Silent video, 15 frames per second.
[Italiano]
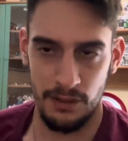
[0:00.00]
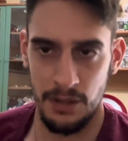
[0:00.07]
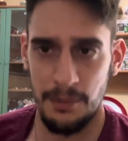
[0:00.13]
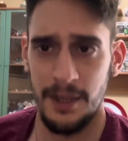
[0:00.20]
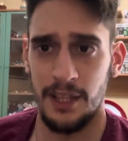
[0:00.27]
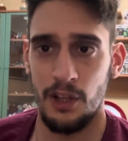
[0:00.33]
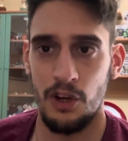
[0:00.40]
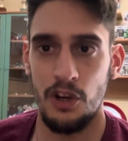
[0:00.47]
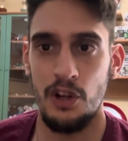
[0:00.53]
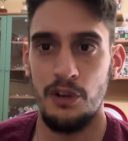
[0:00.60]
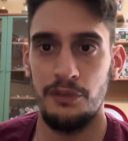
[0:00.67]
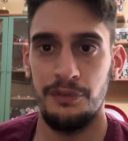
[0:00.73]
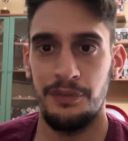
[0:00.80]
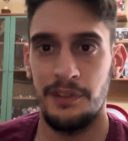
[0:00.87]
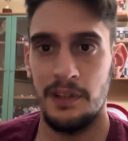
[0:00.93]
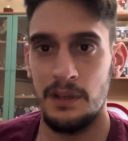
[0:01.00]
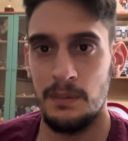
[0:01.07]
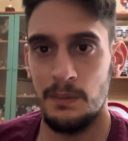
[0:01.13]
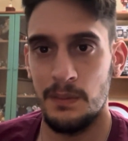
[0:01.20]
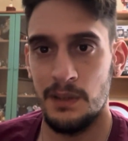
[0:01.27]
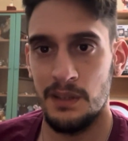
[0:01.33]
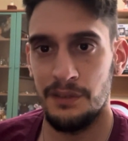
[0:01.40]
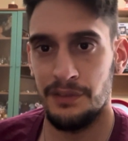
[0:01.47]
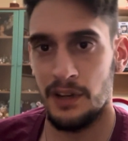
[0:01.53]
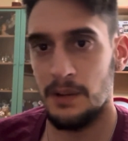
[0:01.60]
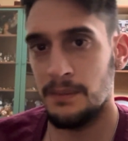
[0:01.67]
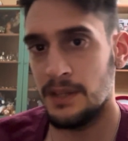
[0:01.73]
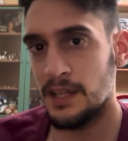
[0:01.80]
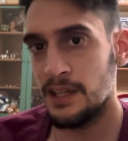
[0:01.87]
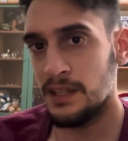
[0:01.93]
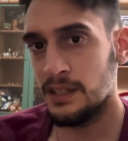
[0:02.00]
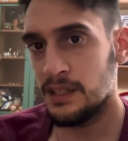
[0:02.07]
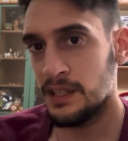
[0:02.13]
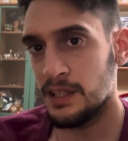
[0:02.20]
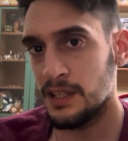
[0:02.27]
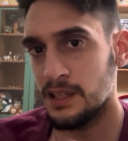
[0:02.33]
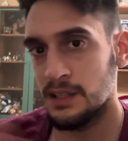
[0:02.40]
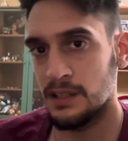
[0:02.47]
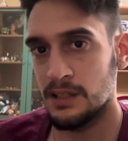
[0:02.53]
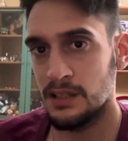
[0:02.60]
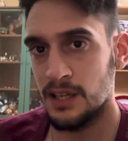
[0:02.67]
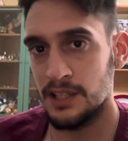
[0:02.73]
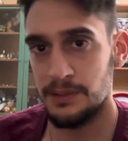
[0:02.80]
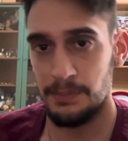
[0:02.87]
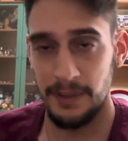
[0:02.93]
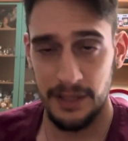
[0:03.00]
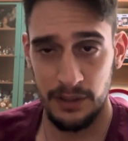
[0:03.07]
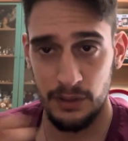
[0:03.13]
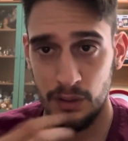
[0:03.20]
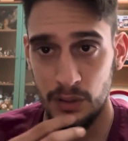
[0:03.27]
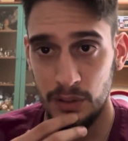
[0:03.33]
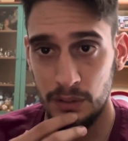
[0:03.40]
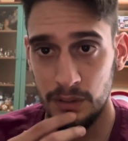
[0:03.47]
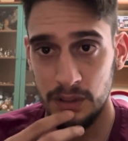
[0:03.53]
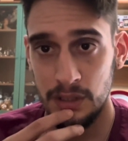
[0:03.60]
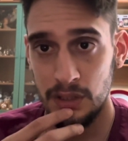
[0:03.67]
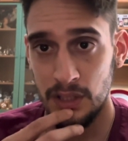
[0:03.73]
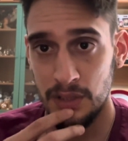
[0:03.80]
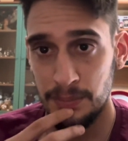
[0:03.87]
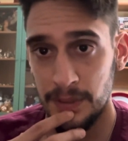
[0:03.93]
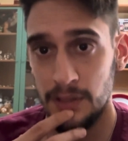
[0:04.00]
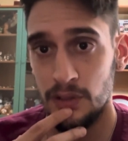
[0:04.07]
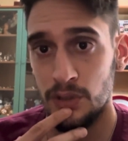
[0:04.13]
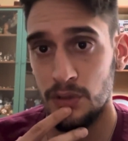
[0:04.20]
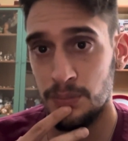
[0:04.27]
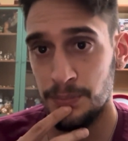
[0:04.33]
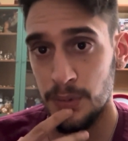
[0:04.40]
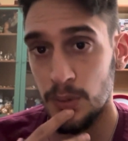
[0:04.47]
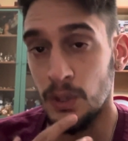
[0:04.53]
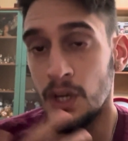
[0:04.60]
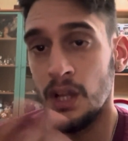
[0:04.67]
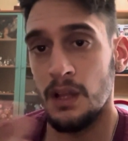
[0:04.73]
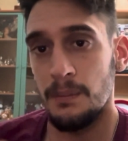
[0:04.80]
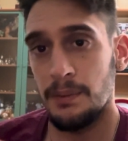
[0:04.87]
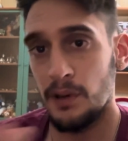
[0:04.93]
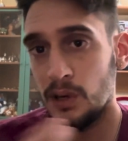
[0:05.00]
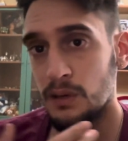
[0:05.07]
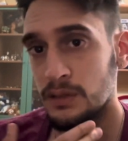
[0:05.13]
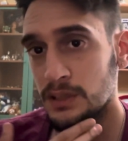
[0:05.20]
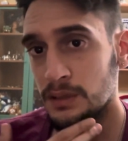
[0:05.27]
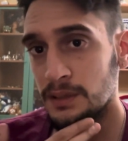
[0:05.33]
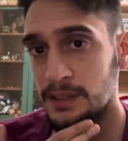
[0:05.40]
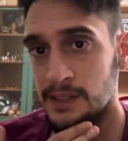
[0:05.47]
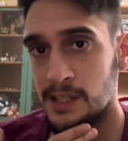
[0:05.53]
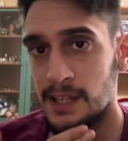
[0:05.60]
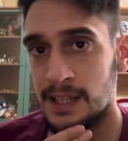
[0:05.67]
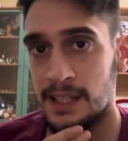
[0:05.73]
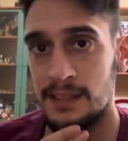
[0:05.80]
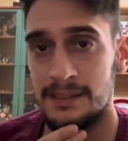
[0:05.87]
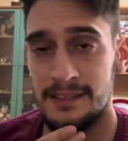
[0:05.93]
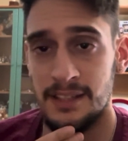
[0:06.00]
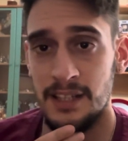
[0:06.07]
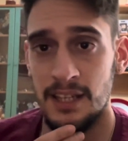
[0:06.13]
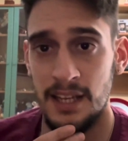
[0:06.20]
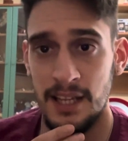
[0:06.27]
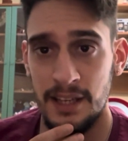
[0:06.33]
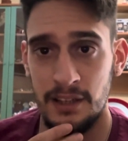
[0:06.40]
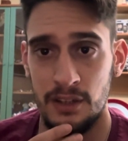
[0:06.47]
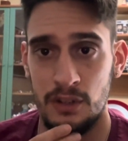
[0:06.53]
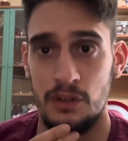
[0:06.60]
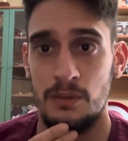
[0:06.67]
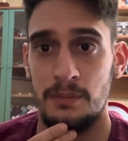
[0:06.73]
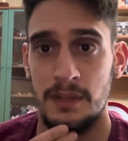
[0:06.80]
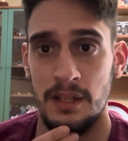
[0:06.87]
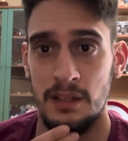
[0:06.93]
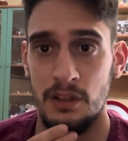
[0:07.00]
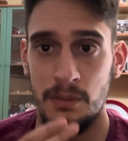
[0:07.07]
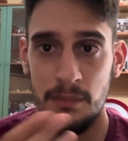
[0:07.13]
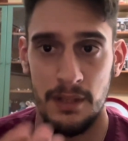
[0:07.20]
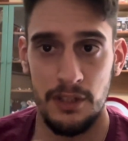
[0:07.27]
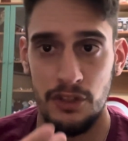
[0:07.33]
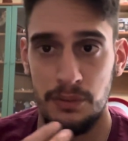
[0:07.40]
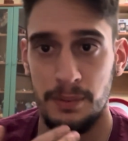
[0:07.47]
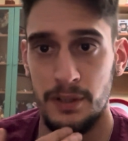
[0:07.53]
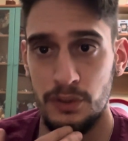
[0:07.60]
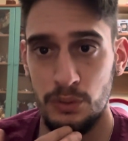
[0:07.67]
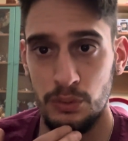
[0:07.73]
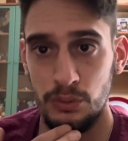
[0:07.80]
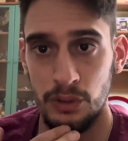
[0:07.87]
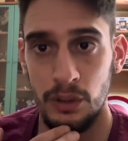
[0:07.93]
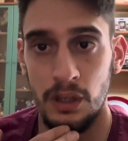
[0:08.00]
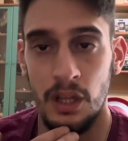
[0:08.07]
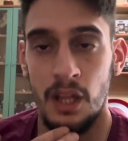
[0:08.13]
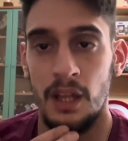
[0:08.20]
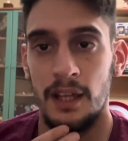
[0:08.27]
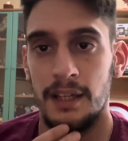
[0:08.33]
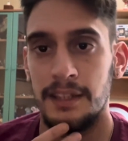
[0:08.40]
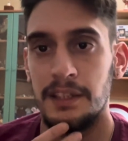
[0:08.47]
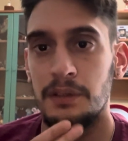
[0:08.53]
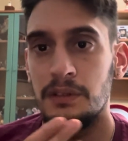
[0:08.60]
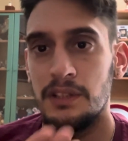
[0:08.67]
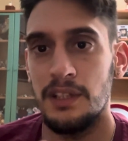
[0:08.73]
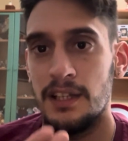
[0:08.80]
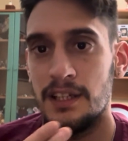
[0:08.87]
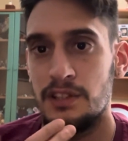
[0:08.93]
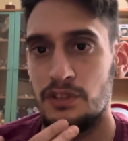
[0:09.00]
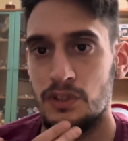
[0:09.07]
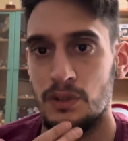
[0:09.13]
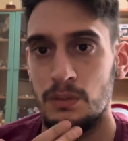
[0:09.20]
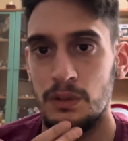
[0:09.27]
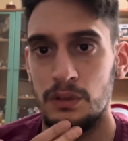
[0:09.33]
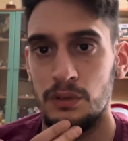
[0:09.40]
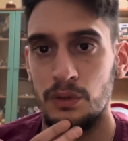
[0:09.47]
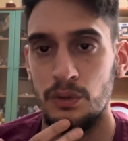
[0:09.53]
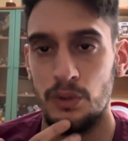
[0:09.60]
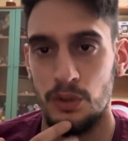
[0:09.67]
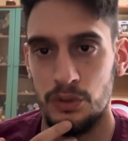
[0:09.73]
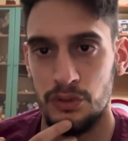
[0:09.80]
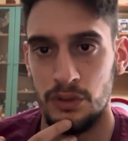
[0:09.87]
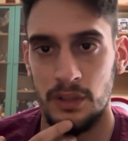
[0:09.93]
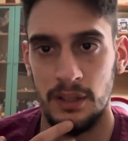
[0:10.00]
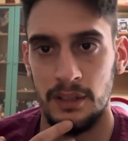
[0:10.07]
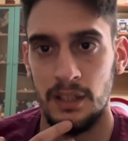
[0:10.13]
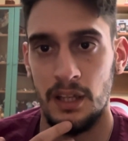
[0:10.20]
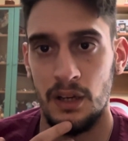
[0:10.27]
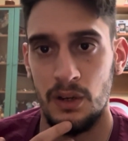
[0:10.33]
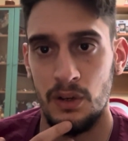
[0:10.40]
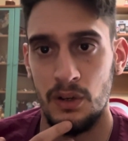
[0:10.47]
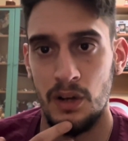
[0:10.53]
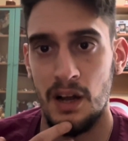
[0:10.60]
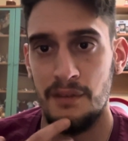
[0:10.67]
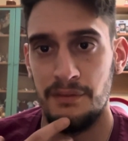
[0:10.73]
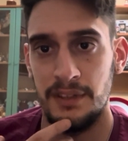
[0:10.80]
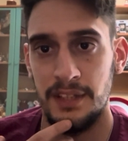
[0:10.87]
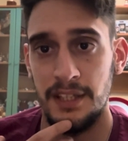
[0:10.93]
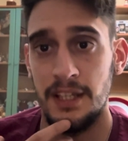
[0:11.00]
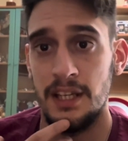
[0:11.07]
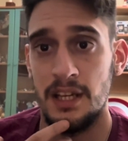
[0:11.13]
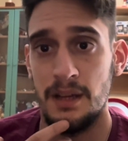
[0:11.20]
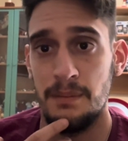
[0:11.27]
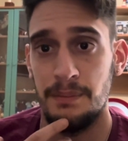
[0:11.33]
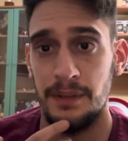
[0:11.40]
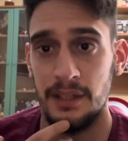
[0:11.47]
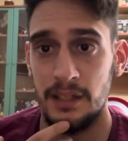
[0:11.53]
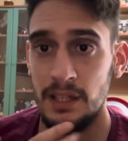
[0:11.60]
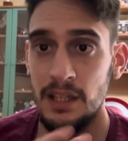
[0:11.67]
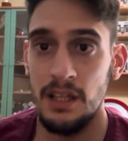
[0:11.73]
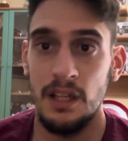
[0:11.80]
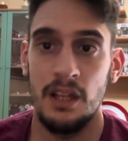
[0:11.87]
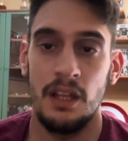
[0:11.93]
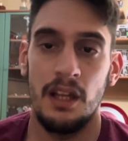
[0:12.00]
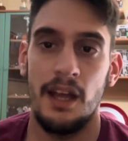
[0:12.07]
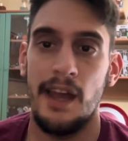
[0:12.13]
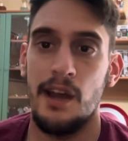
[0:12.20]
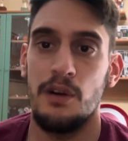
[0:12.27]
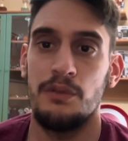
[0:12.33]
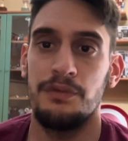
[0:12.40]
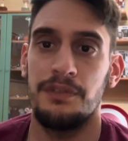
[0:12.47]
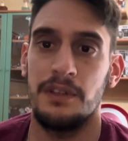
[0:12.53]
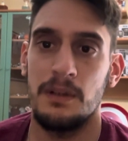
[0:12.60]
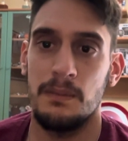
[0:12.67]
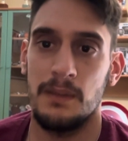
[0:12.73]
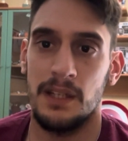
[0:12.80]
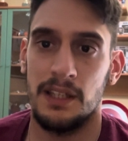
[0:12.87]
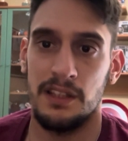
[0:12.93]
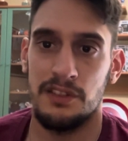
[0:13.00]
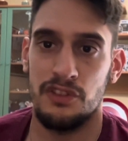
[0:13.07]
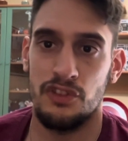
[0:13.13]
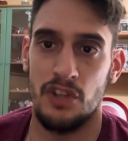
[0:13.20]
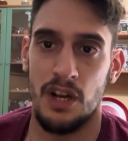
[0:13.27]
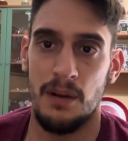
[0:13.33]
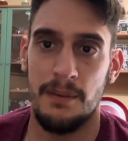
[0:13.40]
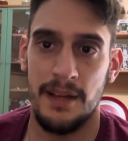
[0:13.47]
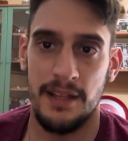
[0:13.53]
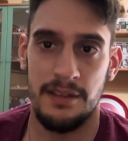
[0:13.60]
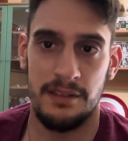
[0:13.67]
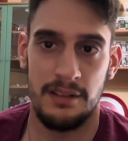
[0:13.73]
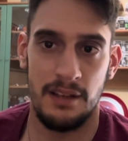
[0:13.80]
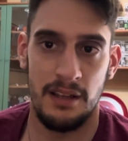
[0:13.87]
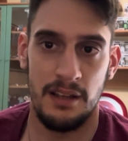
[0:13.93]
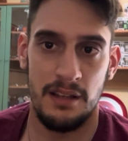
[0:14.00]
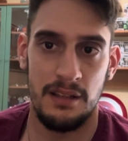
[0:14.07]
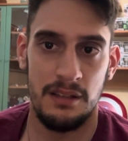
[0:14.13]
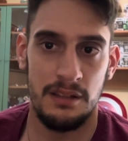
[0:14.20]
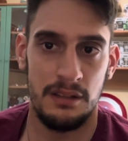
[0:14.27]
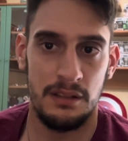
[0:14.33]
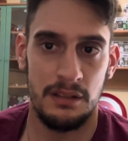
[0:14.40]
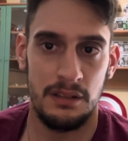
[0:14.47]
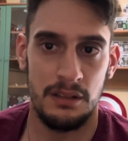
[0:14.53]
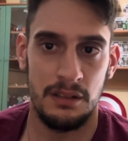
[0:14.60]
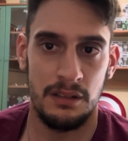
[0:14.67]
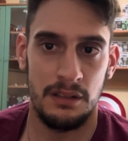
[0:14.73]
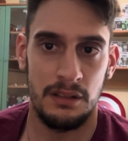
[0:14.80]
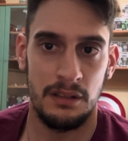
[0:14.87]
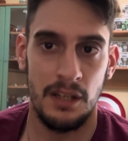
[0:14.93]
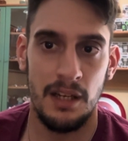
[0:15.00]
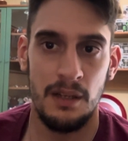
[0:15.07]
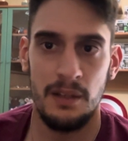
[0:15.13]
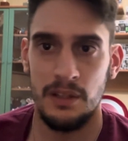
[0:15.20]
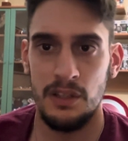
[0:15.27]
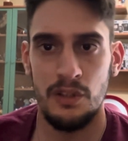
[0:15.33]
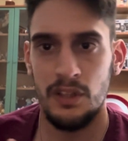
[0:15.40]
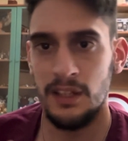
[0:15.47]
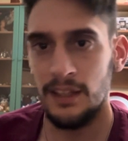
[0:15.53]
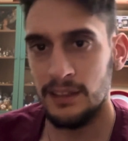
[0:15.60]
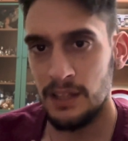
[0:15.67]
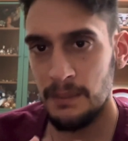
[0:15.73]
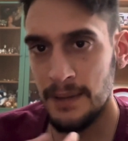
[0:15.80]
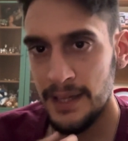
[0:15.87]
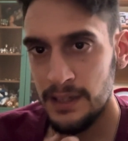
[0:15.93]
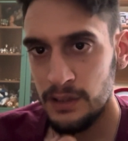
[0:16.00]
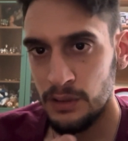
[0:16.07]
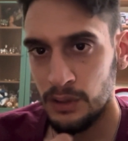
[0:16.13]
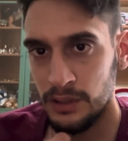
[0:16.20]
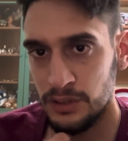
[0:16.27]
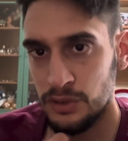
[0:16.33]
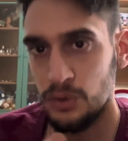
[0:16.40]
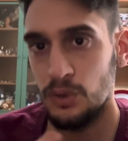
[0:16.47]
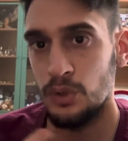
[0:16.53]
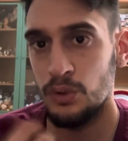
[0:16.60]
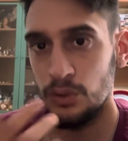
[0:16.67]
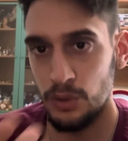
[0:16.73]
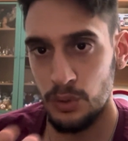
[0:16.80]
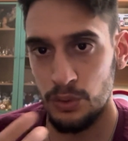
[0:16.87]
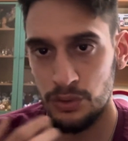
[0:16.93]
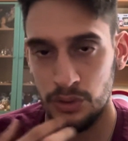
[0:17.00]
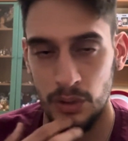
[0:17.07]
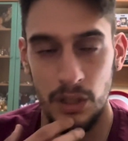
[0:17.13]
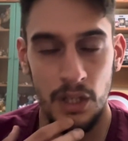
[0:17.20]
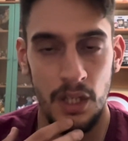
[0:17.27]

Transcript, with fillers: ripeto non è un film fra i miei che uh, aspetto, aspetto, di più però devo dire che il trailer non mi, non mi, è dispiaciuto e devo dire che sono molto curioso di andarlo a vedere perché è un film che sinceramente uh, è un adattamento che sono curioso